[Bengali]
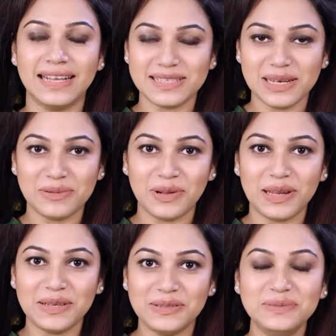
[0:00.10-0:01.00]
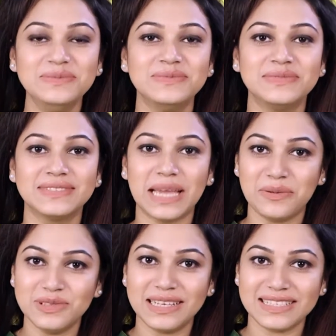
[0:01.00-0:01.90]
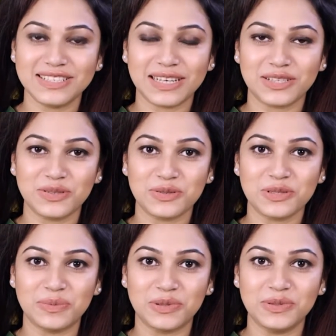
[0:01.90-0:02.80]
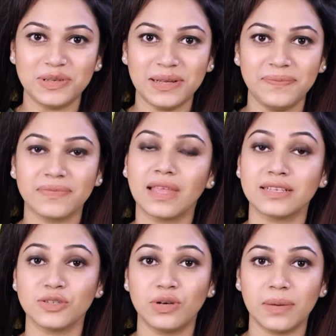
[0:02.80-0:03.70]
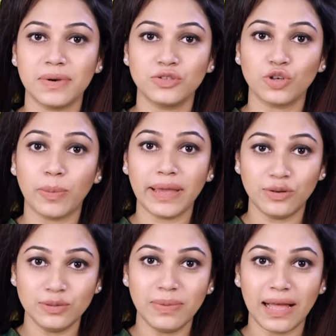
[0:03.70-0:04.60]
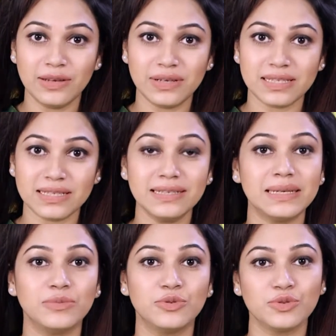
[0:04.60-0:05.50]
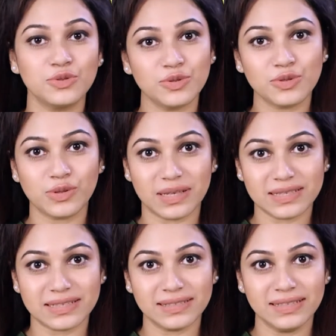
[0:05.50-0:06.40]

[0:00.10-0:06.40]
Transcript: আসসালামু আলাইকুম কেমন আছেন সাজগোজের বন্ধুরা আশা করি আপনারা সবাই খুব ভালো আছেন এবং সুস্থ আছেন